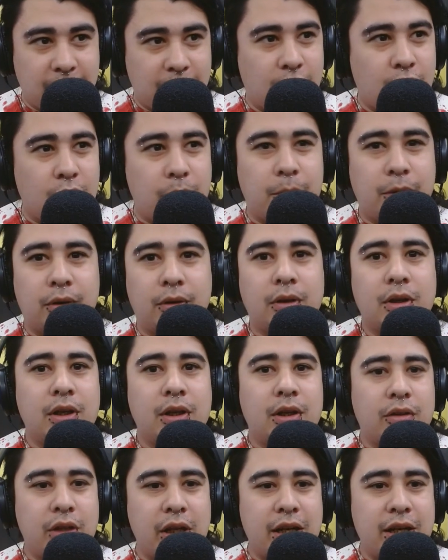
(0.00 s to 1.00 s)
incómodo.
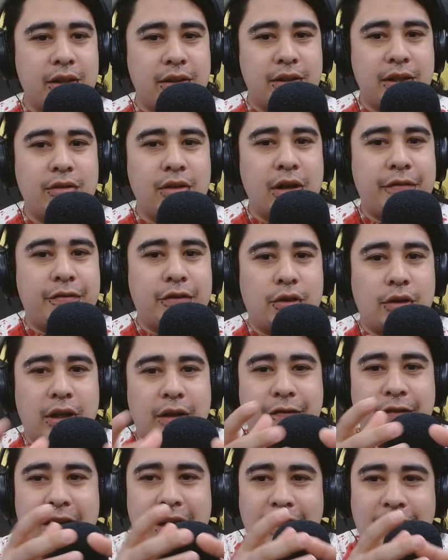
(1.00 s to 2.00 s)
tiene una
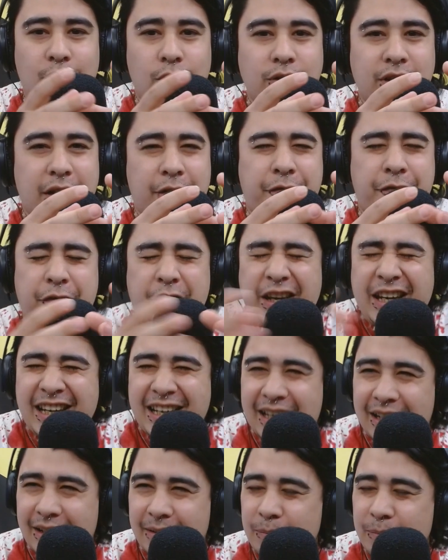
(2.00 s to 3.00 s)
fotografía recontra
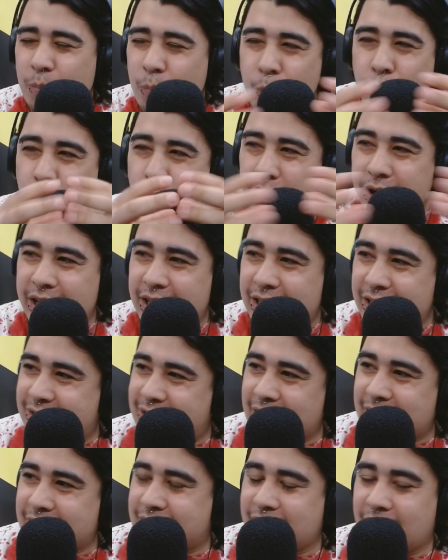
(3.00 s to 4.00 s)
fría, muy eh,
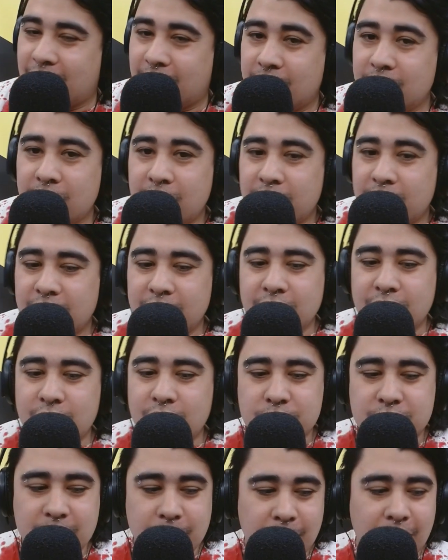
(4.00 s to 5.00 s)
grisácea. Totalmente.
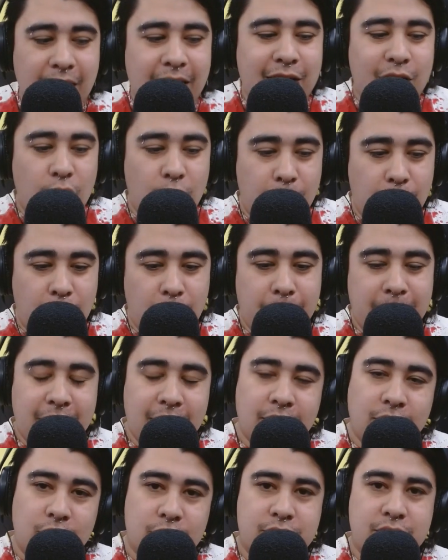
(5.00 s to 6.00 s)
Inclusive en los
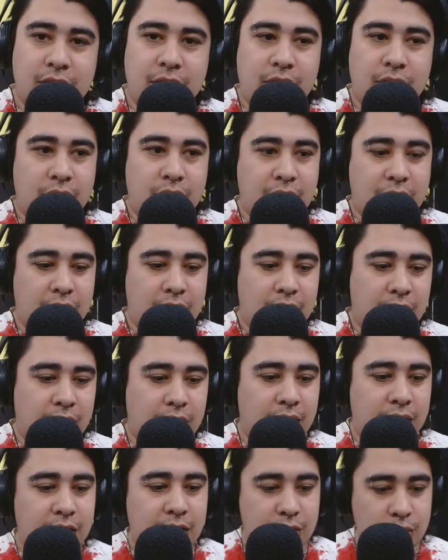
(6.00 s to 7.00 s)
momentos en los
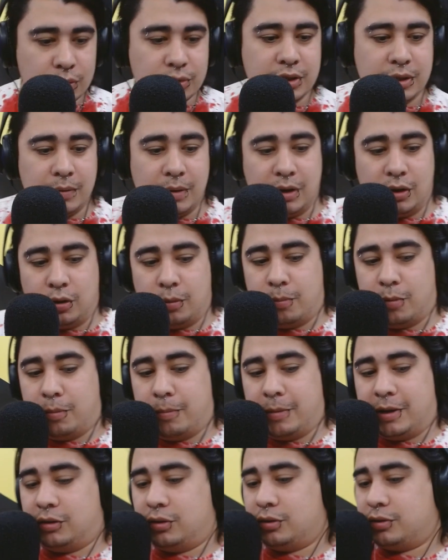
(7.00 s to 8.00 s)
que inclusive en los
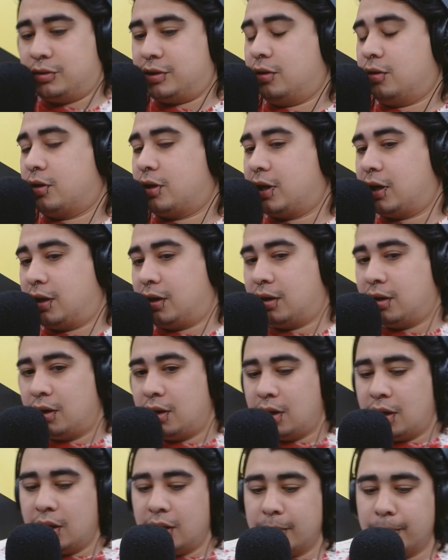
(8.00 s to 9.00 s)
momentos en los que
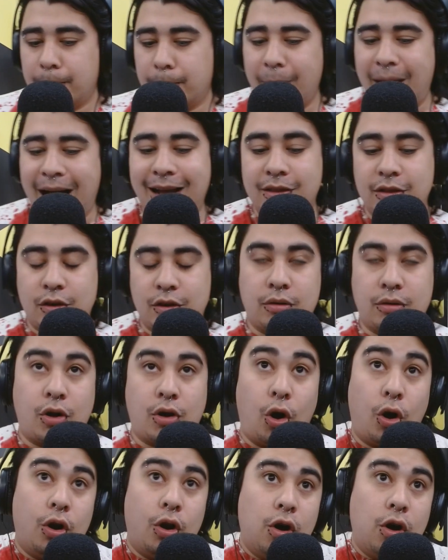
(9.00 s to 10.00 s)
más
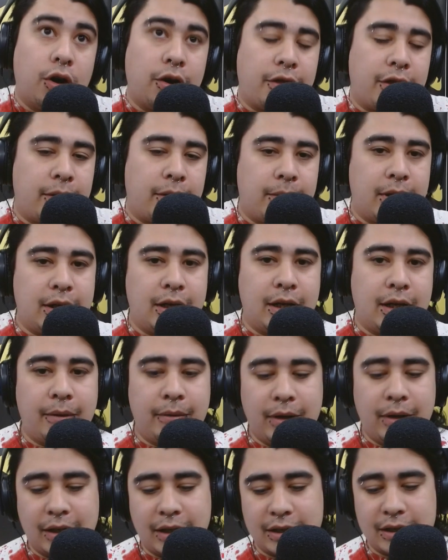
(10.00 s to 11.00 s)
color debería
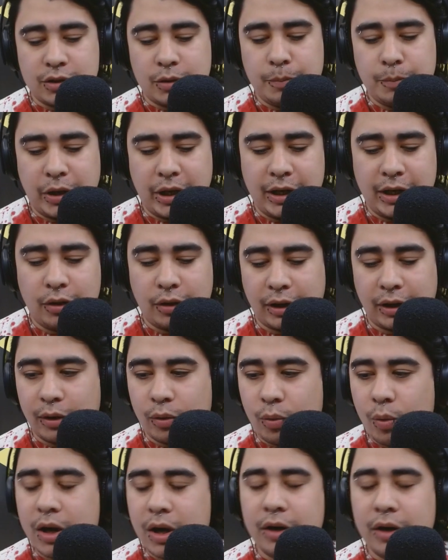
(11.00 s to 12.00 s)
haber, que son por ahí los
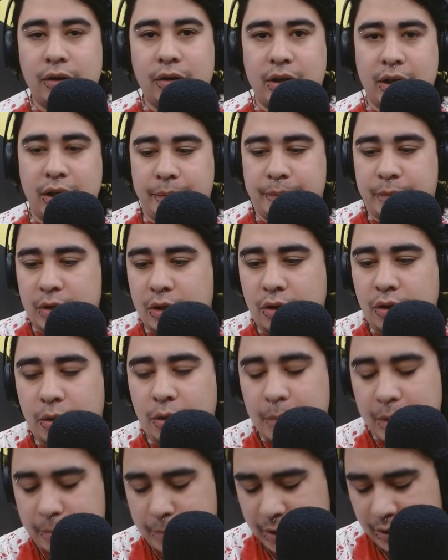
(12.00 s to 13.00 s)
recuerdos, que
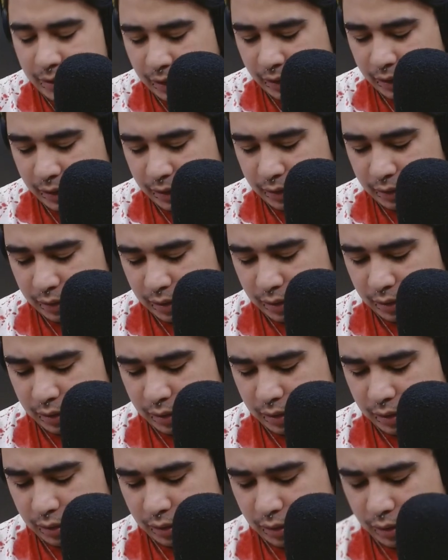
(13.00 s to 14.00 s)
normalmente en,
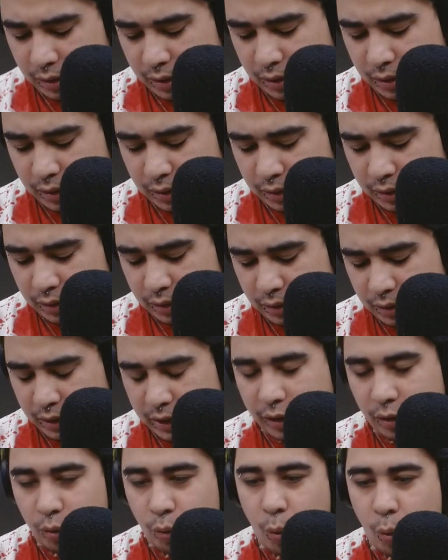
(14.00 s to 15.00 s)
en, el
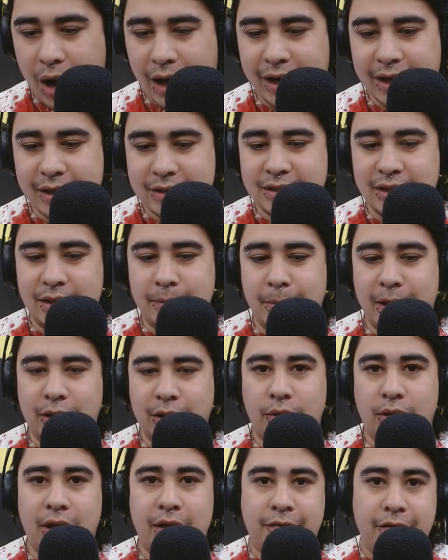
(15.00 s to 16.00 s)
lenguaje
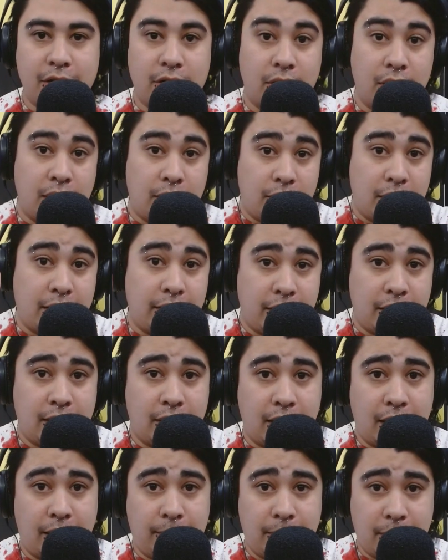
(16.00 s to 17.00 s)
cinematográfico a la hora de
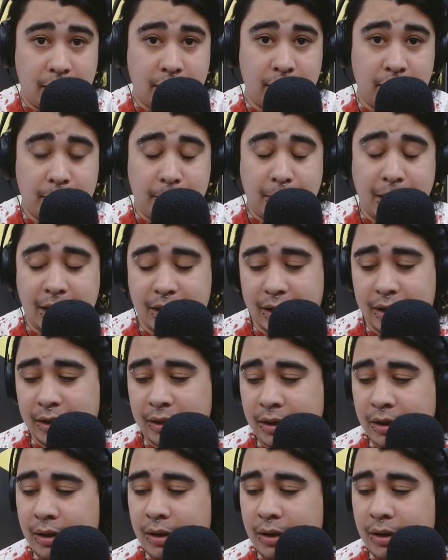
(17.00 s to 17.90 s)
hablar de imagen,